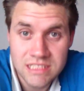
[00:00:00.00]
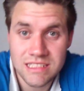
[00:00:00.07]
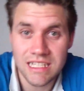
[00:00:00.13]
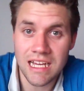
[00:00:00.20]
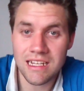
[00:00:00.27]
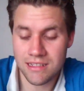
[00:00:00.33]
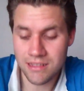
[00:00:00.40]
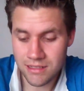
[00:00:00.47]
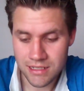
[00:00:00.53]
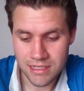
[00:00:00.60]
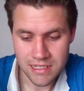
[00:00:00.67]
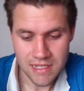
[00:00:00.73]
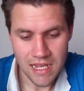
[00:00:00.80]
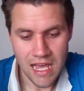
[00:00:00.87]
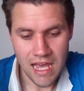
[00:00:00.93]
Dann
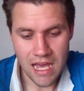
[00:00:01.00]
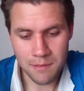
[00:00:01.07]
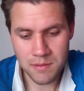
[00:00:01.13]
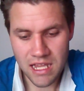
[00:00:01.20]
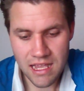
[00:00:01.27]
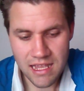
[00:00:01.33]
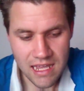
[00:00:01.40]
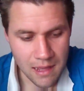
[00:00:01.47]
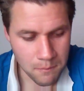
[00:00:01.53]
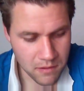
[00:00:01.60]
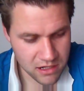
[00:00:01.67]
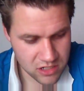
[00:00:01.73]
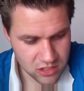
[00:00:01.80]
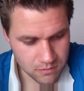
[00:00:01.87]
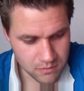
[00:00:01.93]
habt ihr ja
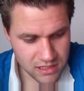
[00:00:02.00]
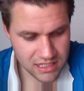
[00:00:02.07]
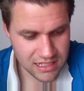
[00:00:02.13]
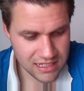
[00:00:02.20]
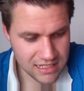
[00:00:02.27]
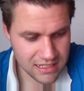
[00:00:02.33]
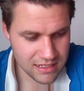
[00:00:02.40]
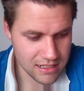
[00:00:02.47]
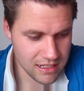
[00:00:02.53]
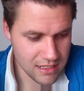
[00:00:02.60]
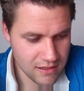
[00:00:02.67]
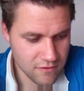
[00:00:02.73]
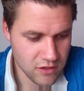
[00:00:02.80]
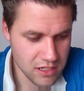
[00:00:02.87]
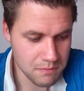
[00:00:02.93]
abgestimmt in den,
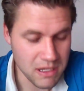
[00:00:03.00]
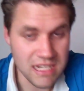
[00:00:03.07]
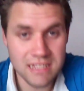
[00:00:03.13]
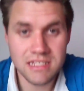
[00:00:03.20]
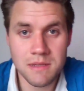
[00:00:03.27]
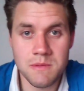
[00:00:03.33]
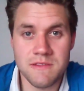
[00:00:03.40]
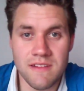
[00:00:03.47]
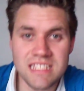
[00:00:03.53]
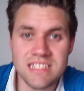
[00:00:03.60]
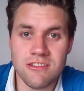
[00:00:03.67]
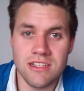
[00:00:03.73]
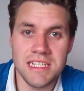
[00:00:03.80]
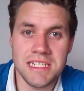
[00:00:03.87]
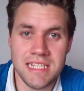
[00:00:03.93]
äh, für die Penny Tipps. Was
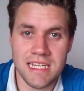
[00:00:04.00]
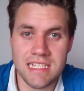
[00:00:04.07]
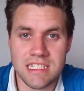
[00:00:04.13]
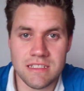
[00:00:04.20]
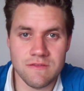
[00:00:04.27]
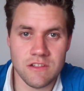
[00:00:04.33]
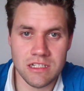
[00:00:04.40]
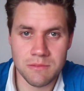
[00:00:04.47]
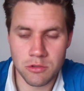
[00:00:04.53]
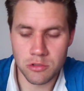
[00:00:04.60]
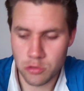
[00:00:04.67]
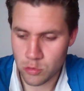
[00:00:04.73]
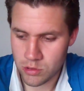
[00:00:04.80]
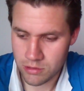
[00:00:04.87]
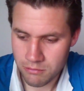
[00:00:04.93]
soll ich testen von den
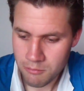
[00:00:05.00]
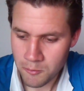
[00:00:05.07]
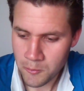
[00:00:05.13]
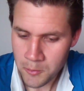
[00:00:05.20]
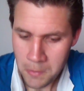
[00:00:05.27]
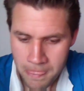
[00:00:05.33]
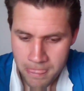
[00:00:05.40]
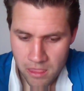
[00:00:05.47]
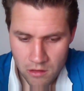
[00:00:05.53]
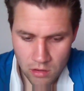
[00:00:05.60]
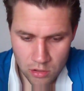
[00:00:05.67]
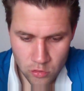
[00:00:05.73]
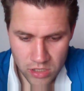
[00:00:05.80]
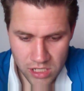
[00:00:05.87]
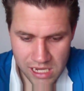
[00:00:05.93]
Produkten? Und
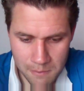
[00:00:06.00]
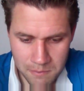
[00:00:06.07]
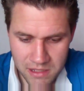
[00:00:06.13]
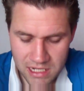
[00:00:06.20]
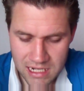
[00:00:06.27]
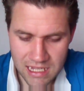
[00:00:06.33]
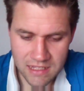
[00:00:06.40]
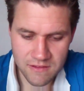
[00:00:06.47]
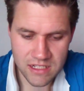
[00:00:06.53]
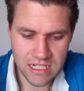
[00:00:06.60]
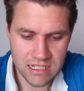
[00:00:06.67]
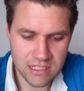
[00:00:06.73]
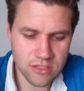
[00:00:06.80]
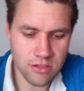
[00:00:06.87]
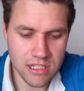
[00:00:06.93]
natürlich habt ihr gleich
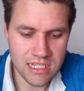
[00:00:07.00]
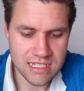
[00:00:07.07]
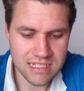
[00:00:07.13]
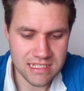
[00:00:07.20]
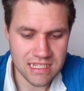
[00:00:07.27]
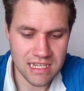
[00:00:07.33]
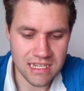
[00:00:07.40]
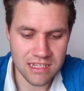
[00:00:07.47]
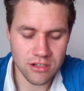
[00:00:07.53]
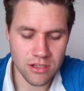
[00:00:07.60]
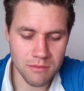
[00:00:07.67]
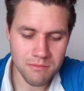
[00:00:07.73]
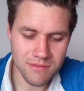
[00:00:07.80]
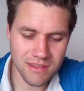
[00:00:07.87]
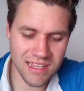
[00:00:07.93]
wieder die teuersten Sachen
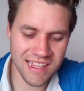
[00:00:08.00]
genommen.